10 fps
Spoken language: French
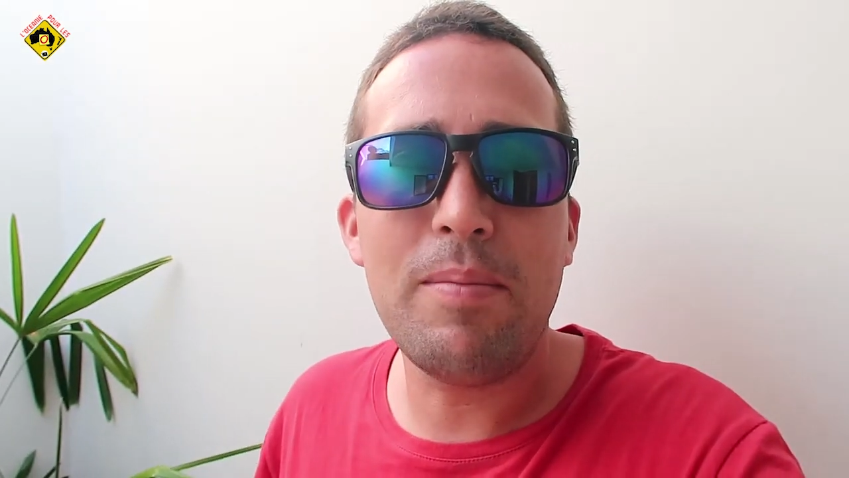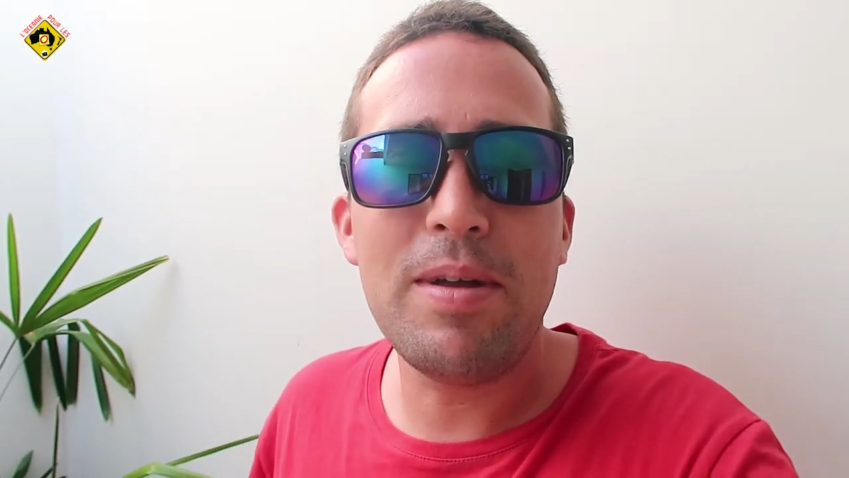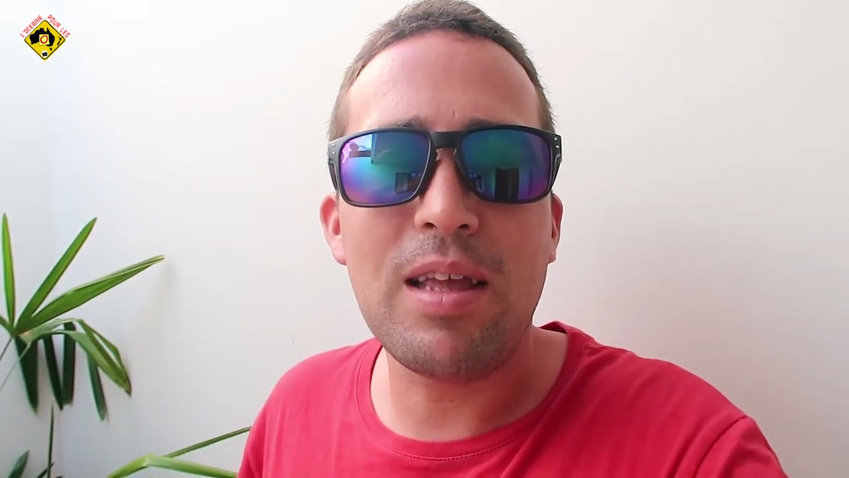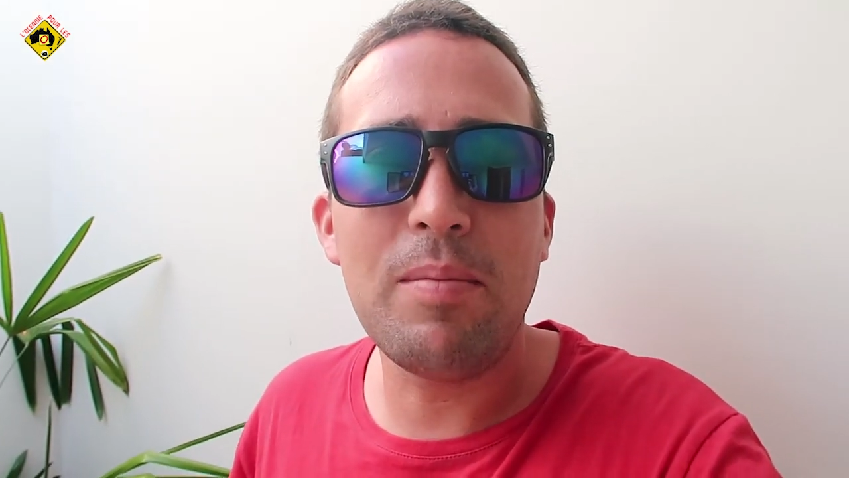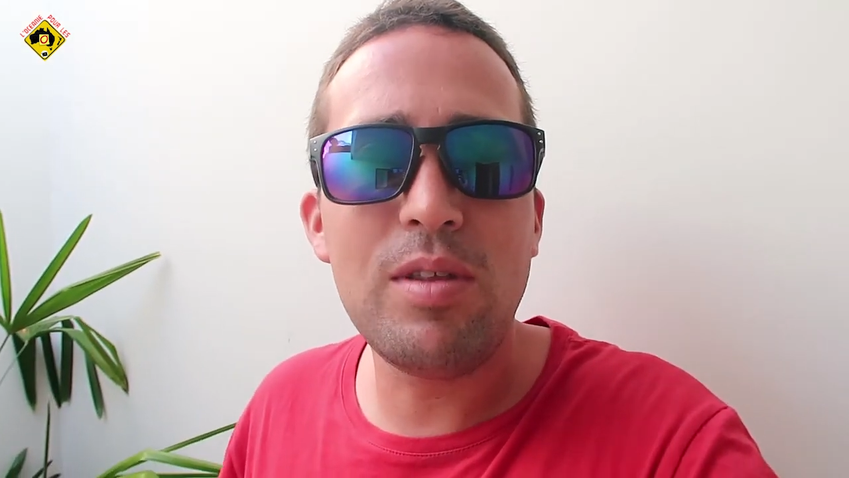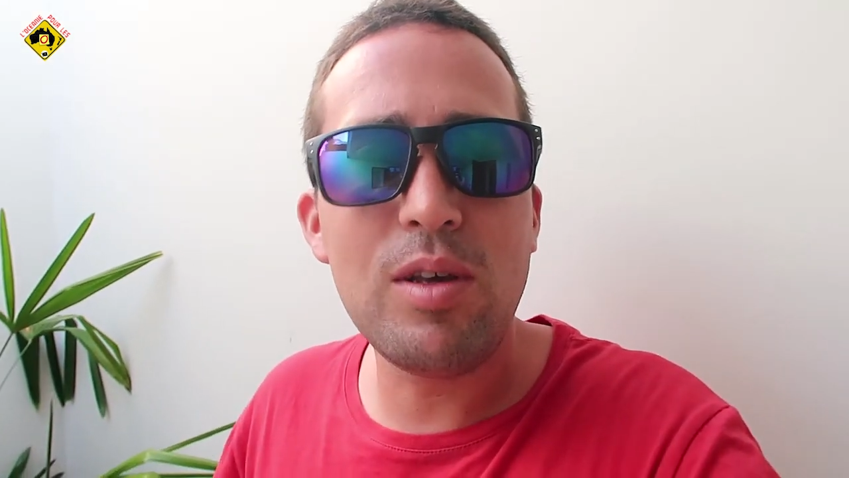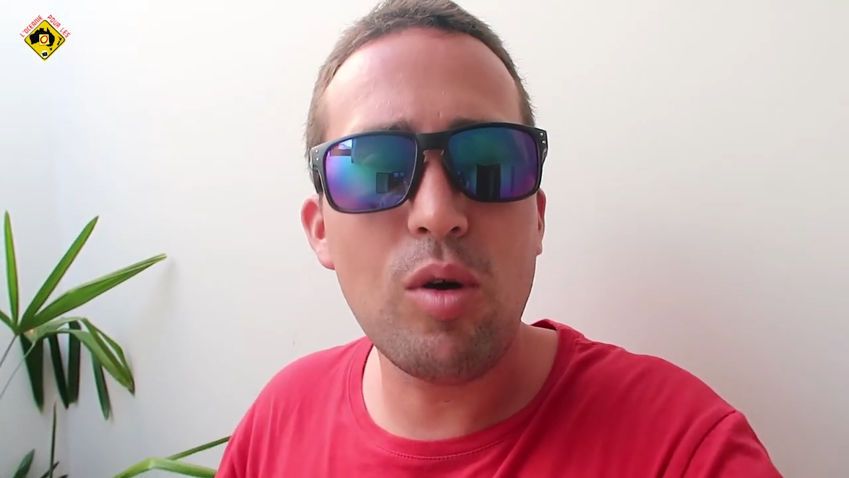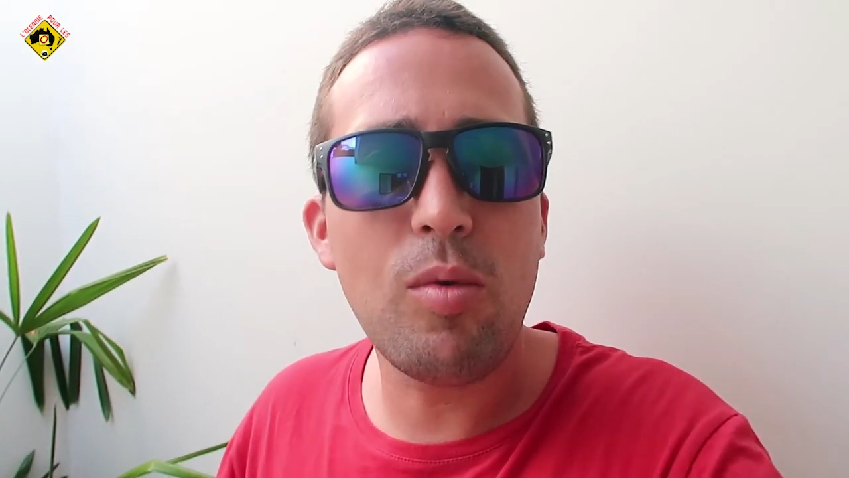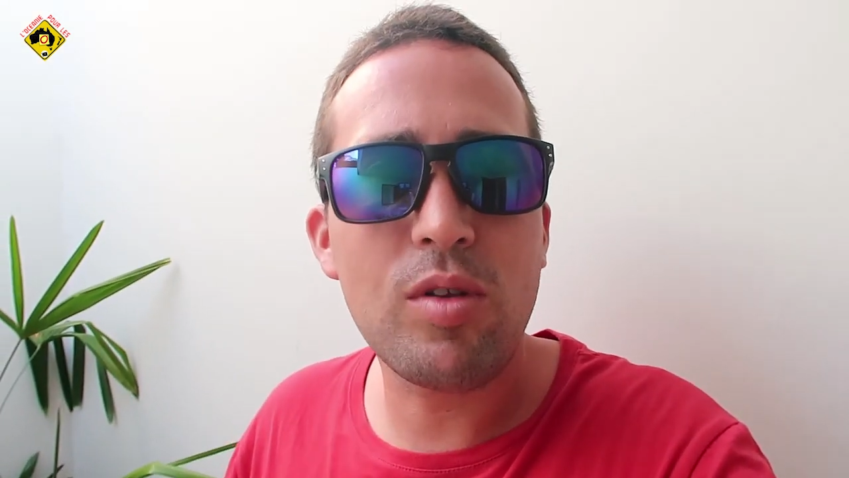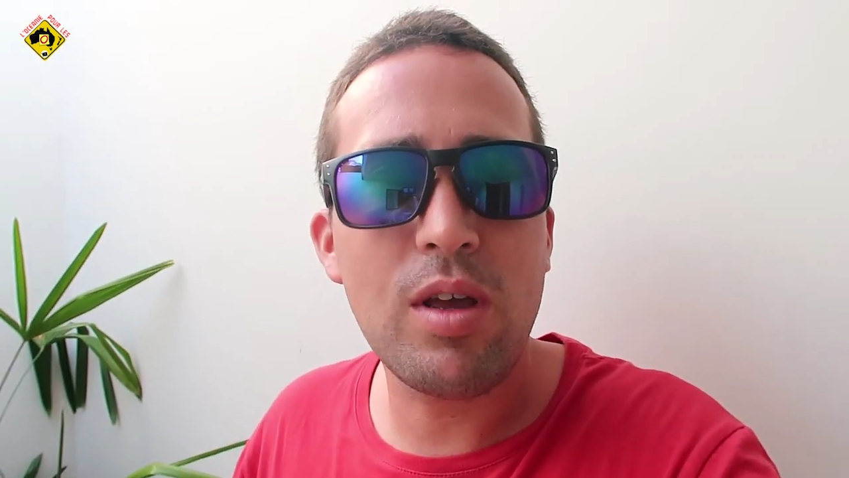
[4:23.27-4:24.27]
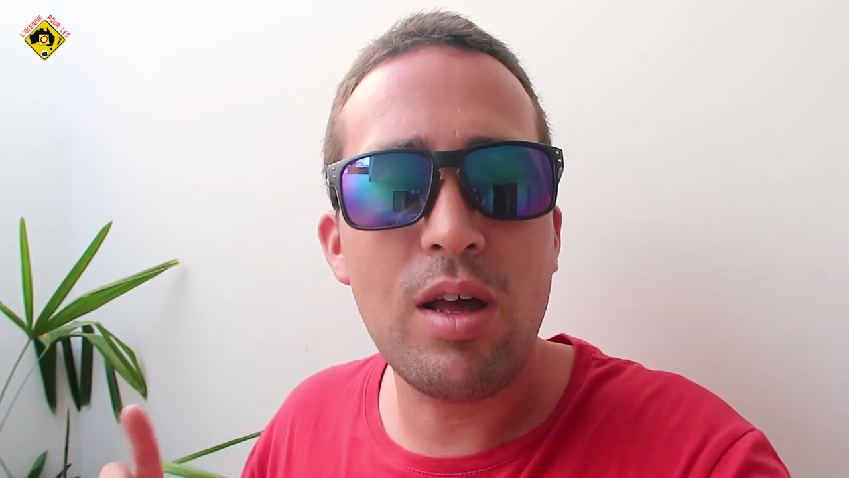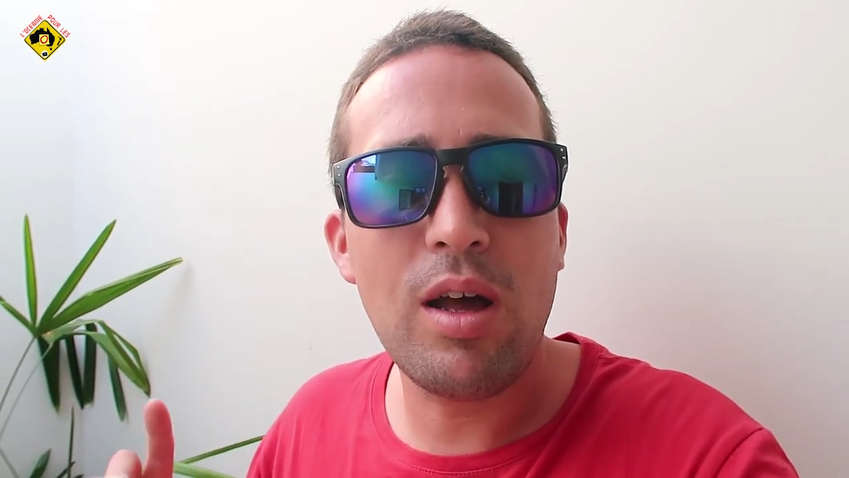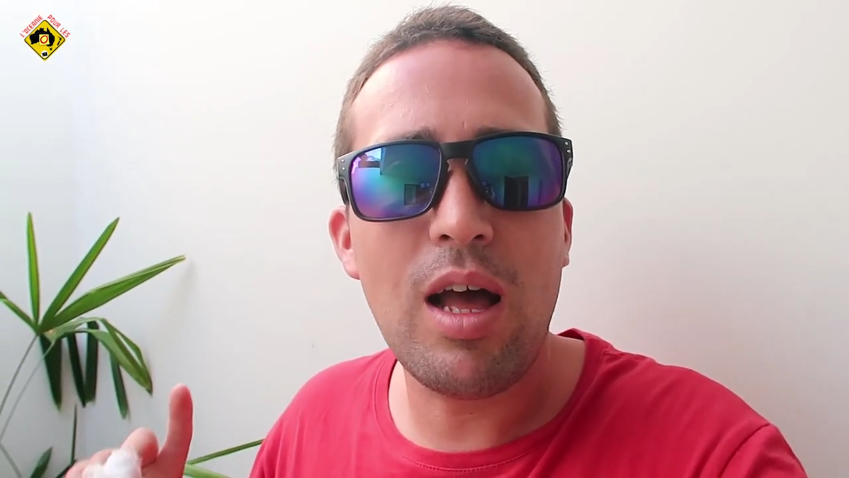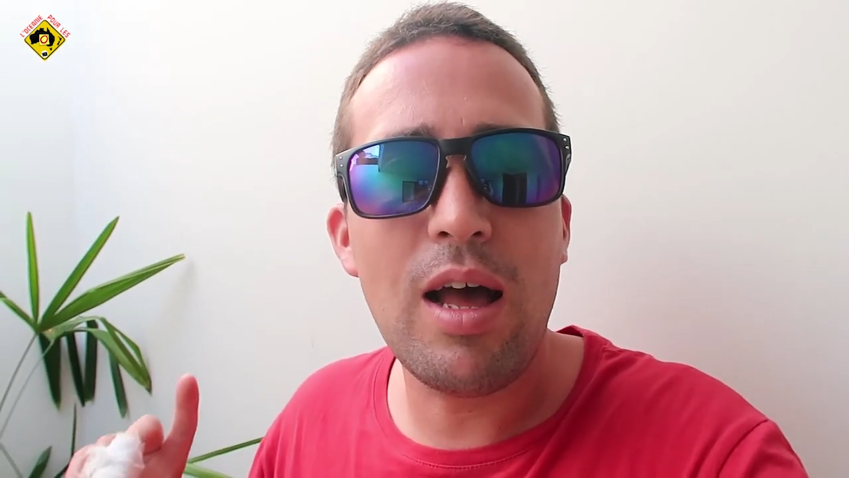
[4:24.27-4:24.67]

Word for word: mettre un petit commentaire,